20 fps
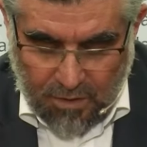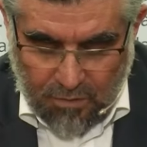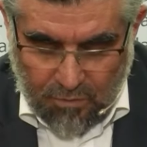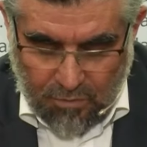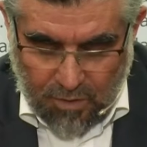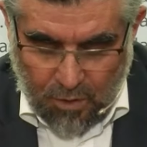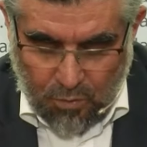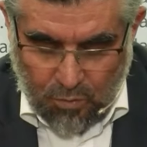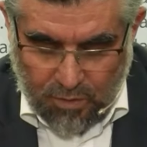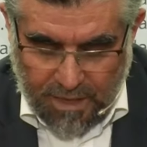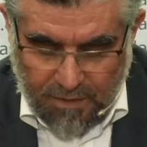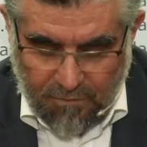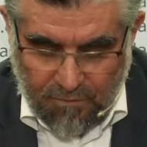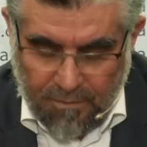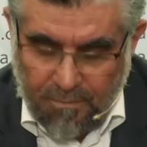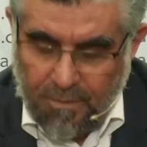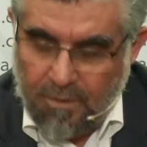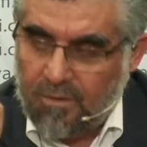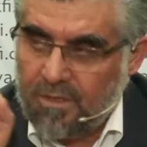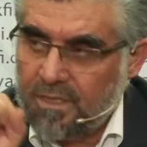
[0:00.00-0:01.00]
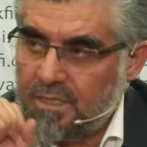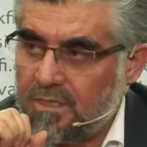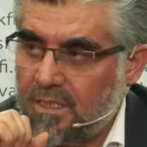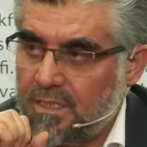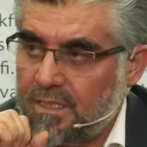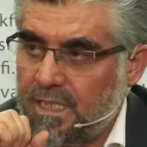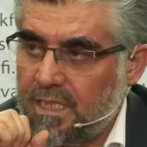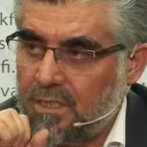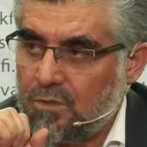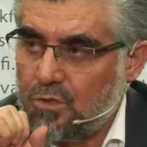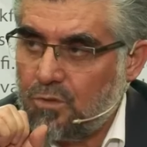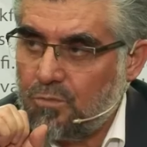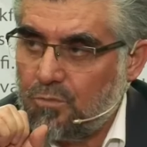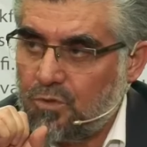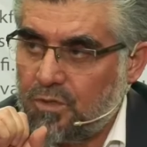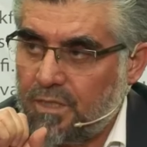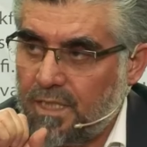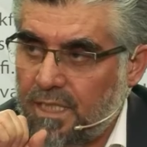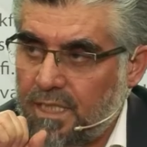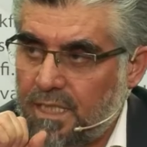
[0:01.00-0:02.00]
Ve huden ve mev'izaten lil
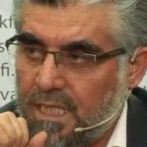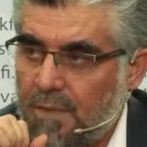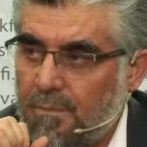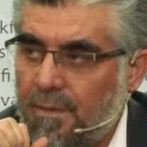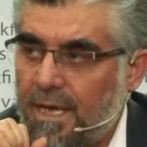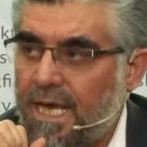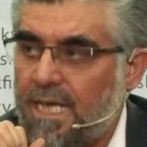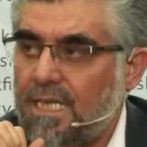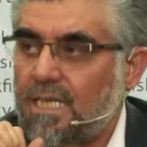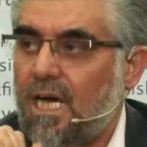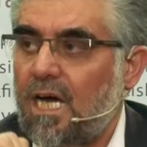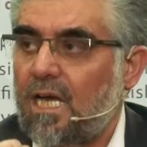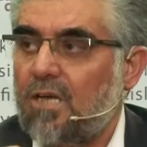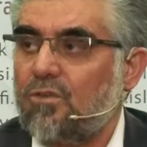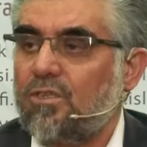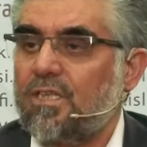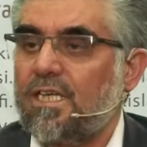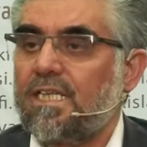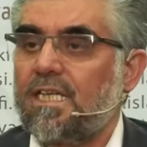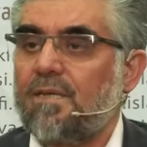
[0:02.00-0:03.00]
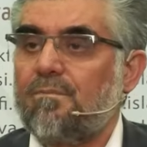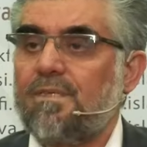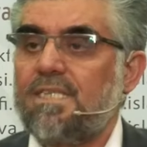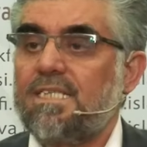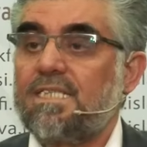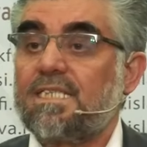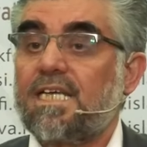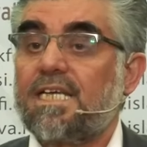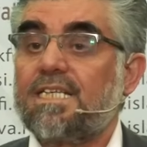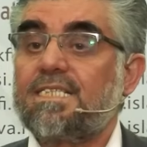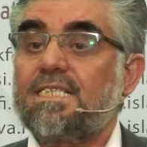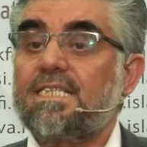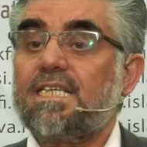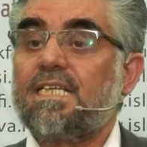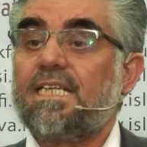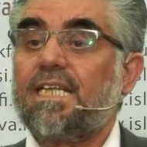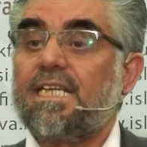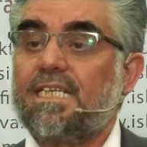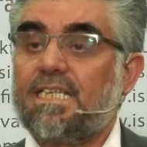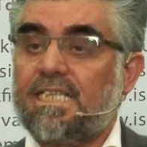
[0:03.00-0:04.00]
müttakil. Ama her halükarda biz
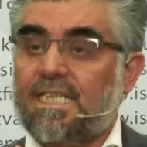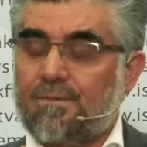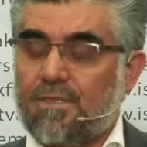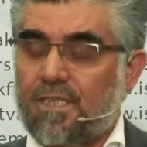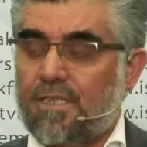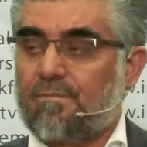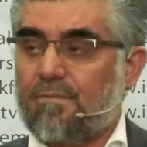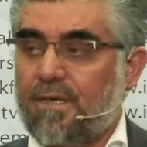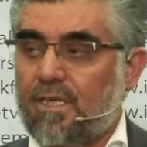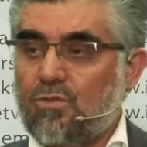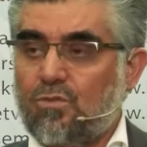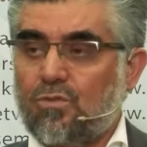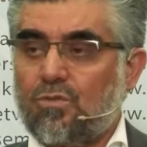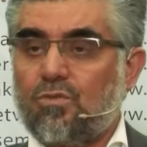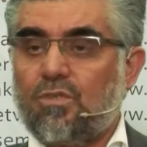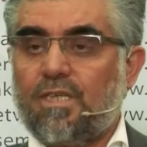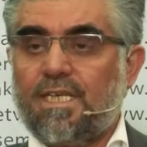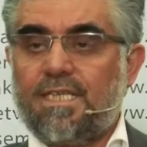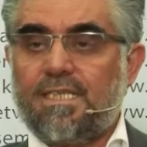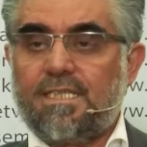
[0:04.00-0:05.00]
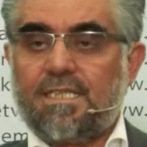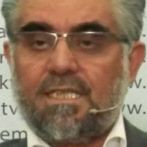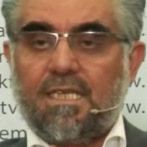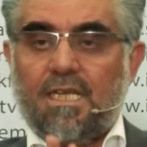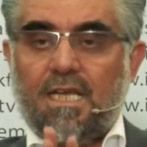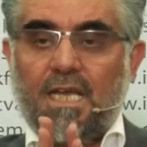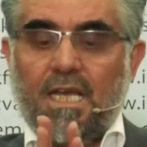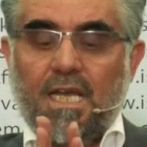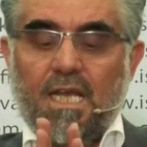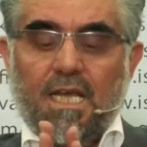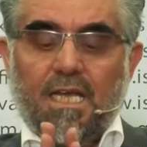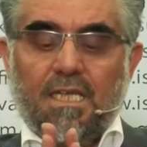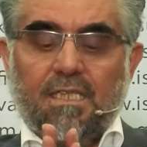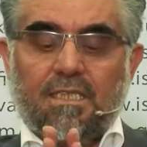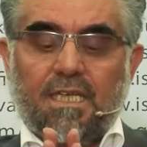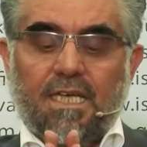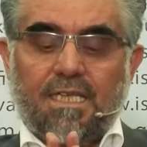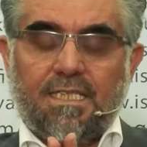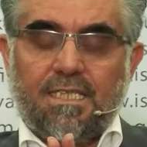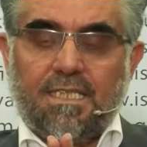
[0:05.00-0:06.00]
tasdikle gidip gitmek zorundayız
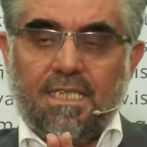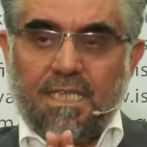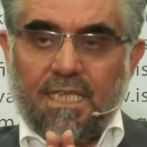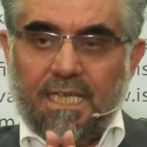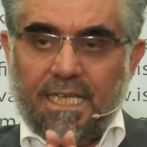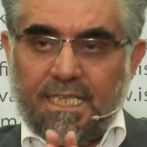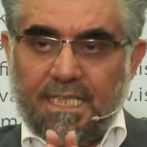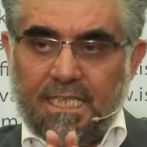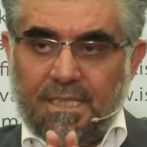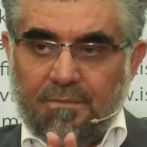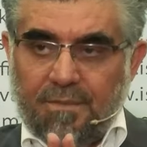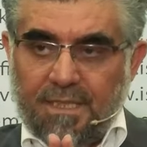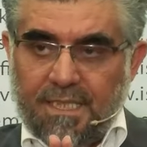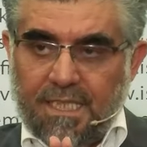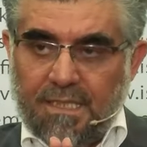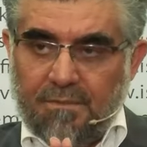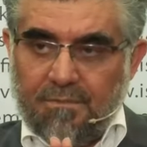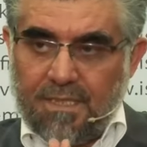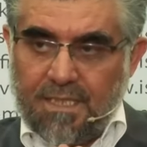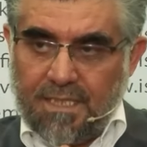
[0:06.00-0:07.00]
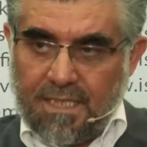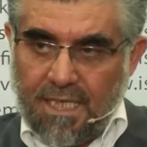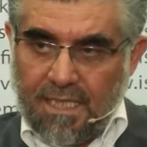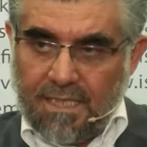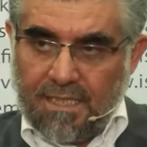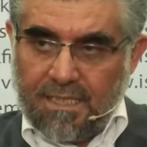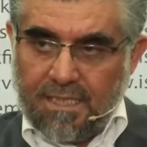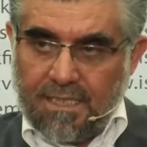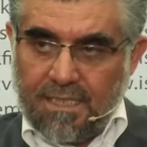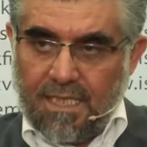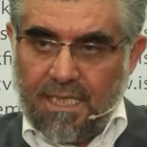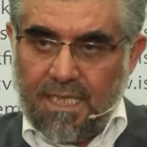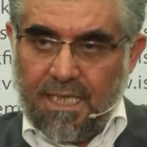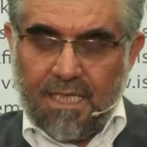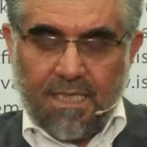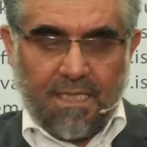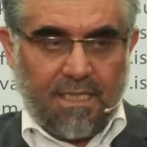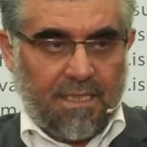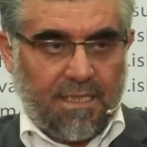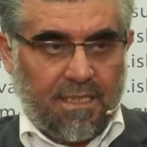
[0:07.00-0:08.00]
tasdikle gitmediğimiz takdirde
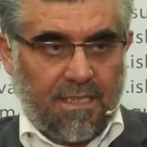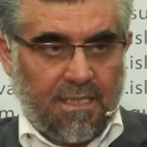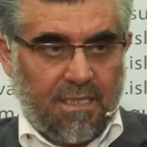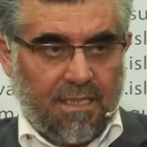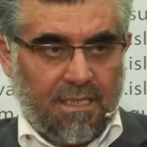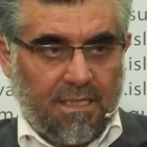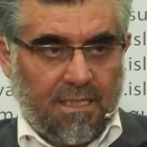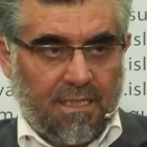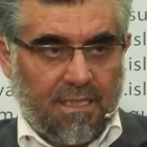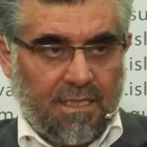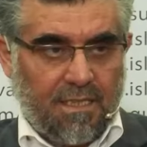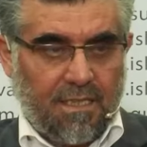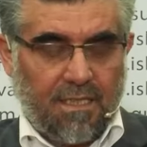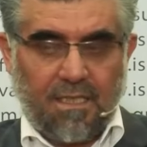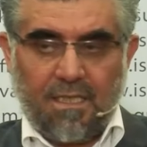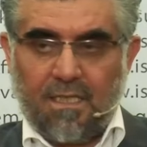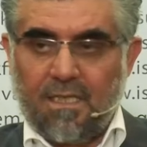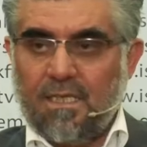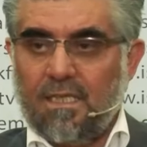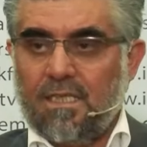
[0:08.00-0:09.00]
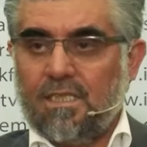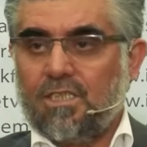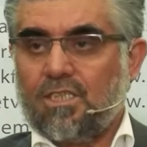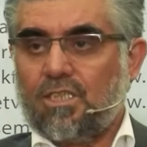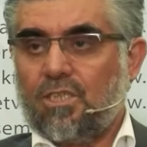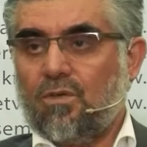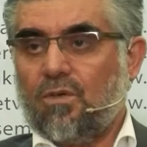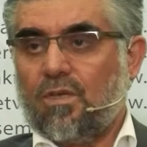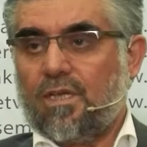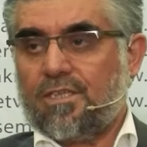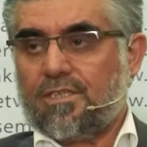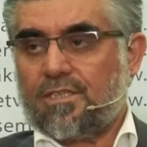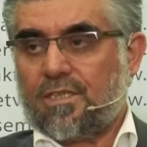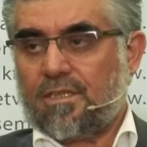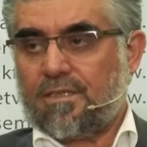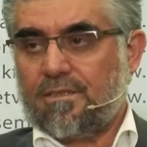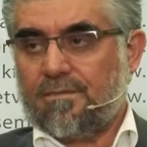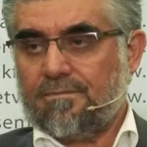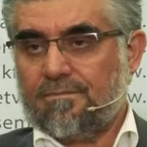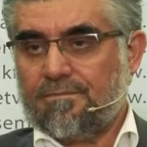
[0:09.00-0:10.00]
şey
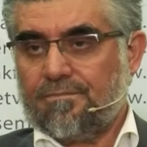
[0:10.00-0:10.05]
olacak.